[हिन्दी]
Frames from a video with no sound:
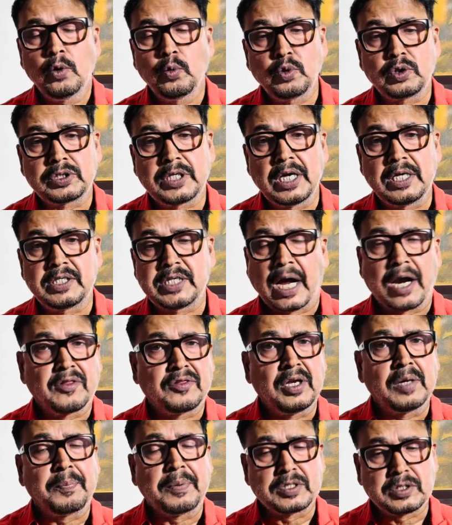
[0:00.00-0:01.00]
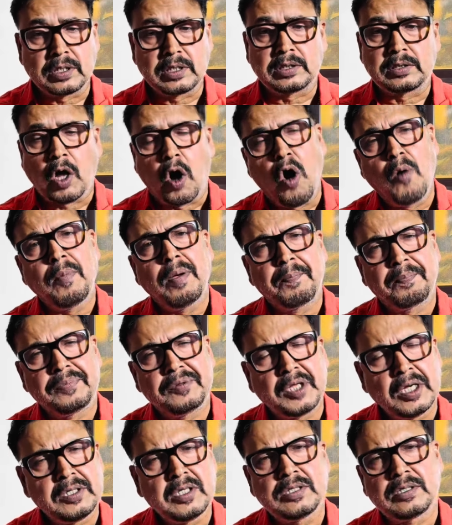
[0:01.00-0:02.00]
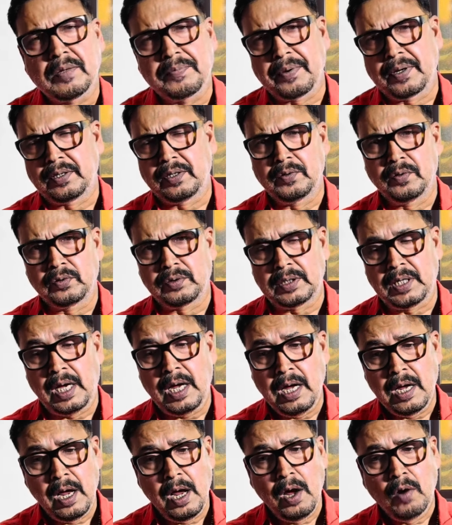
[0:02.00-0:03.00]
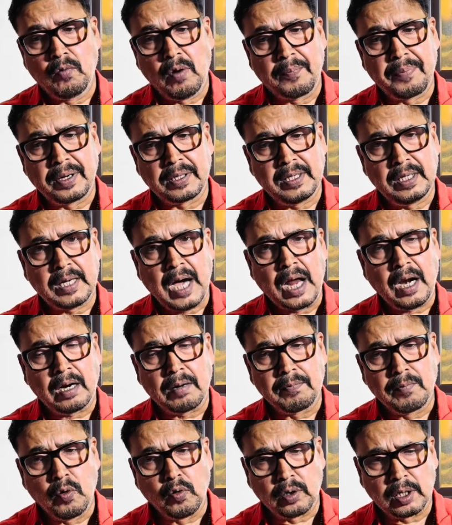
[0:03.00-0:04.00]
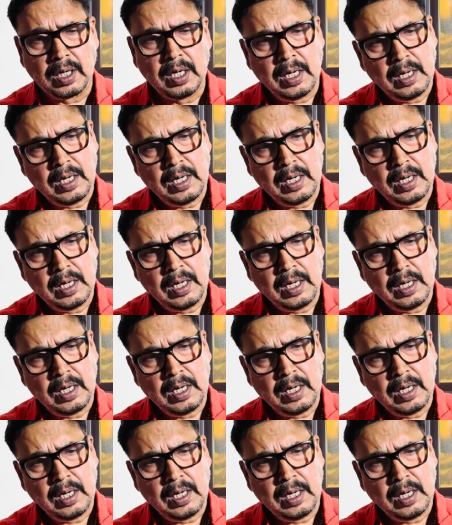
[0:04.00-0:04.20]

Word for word: उसके चारित्रिक विशेषताओं में तेजी से वृद्धि होती है वह वृद्धिकारक मोड